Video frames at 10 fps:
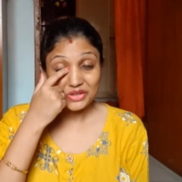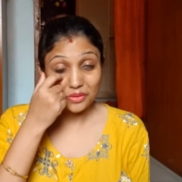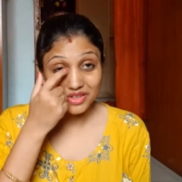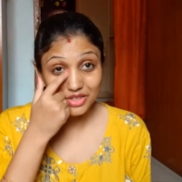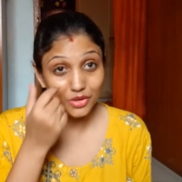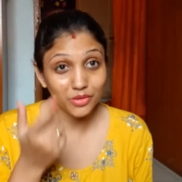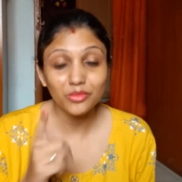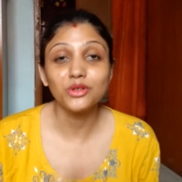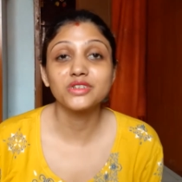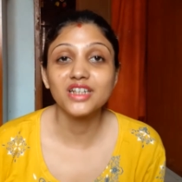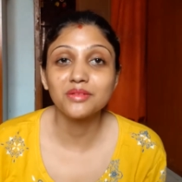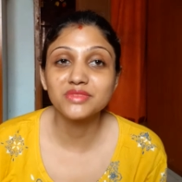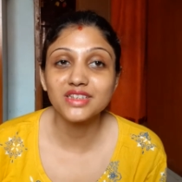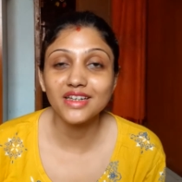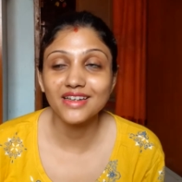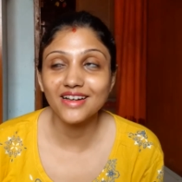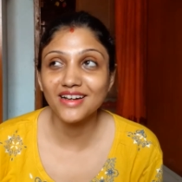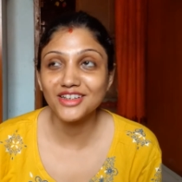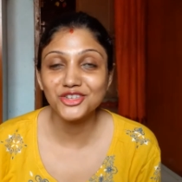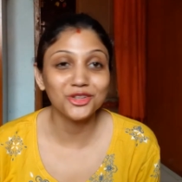তোমাকে তখন বলছিলাম যে
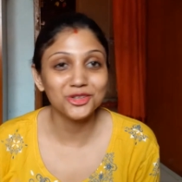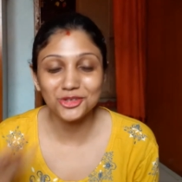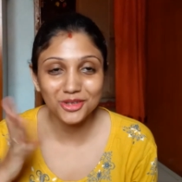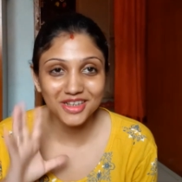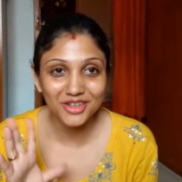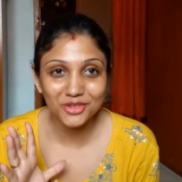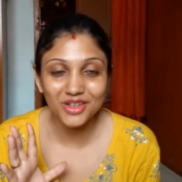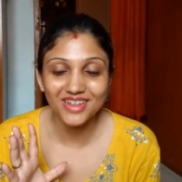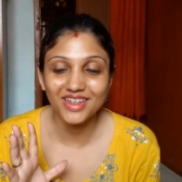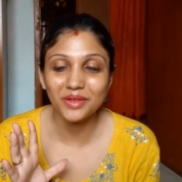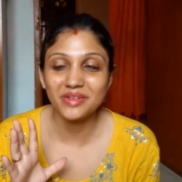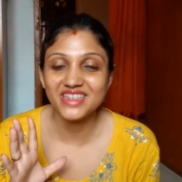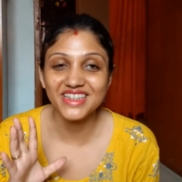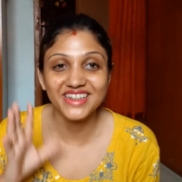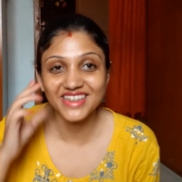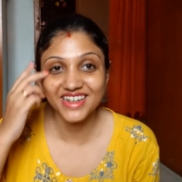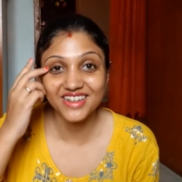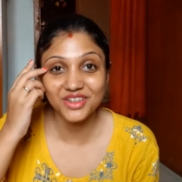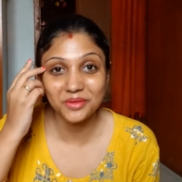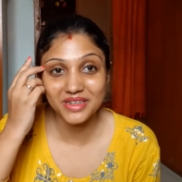চটজলদি একটুখানি আমার স্কিন কেয়ারটা
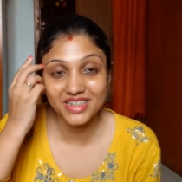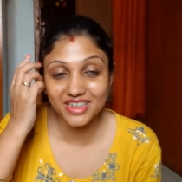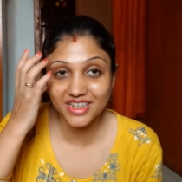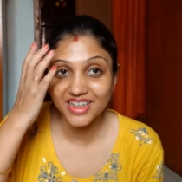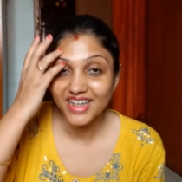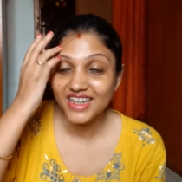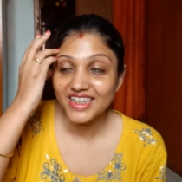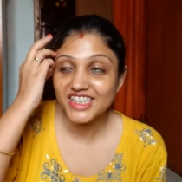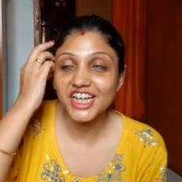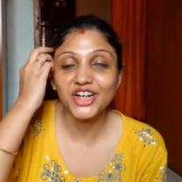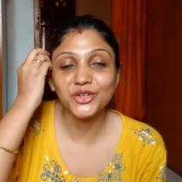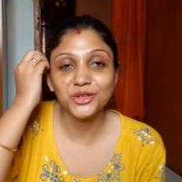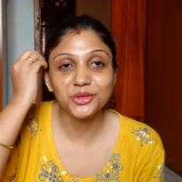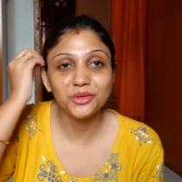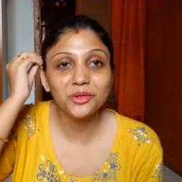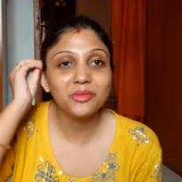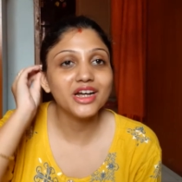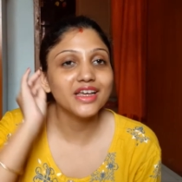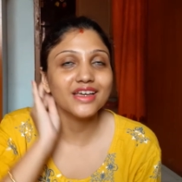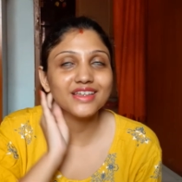তোমাদের সাথে শেয়ার করে দেবো
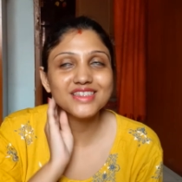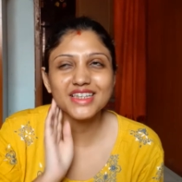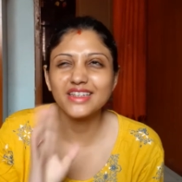মানে স্কিন